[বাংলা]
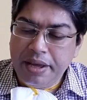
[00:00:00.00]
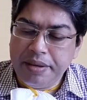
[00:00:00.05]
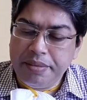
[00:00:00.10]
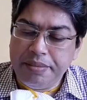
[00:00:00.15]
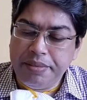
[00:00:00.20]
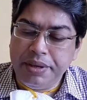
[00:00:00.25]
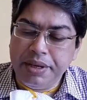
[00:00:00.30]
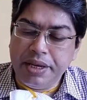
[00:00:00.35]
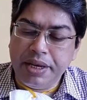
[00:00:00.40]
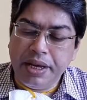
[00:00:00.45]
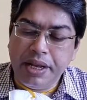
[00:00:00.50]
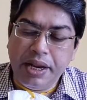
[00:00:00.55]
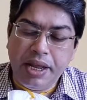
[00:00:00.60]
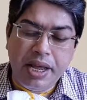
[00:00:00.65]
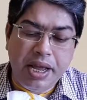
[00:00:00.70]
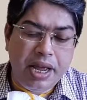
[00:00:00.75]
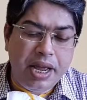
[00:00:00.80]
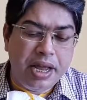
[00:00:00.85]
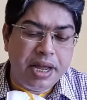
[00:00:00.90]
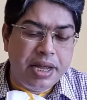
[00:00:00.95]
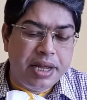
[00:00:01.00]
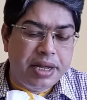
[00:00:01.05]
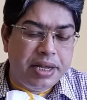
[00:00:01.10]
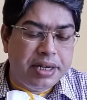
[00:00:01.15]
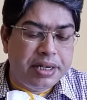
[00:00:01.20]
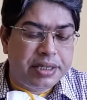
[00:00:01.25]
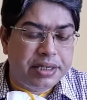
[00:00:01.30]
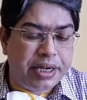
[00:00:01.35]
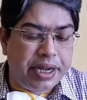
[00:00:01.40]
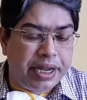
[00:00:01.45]
বিকেলে
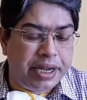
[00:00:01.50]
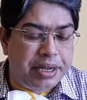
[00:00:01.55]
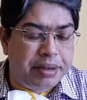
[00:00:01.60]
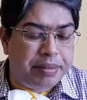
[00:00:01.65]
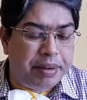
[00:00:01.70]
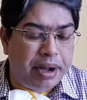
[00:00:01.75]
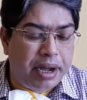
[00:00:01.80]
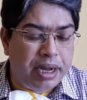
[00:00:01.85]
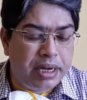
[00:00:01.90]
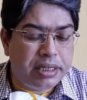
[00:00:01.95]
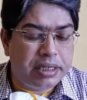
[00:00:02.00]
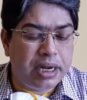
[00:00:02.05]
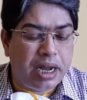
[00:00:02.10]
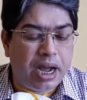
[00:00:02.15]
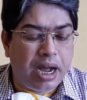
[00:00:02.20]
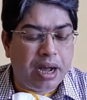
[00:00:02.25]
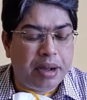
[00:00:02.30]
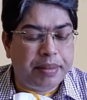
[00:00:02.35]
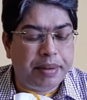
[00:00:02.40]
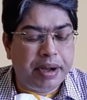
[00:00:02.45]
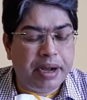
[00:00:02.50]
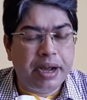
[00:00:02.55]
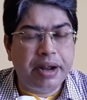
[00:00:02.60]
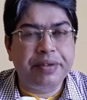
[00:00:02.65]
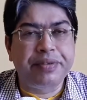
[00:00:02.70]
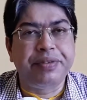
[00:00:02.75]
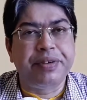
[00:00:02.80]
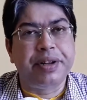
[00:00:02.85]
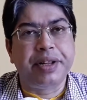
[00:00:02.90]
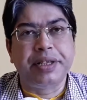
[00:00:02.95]
সেই বাস আবার
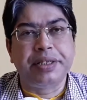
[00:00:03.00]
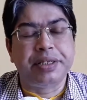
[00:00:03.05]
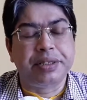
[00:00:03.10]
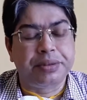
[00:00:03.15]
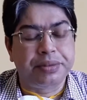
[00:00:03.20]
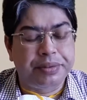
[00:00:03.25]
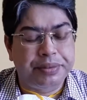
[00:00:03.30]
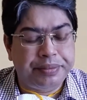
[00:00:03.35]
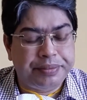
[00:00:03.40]
ফিরে যেত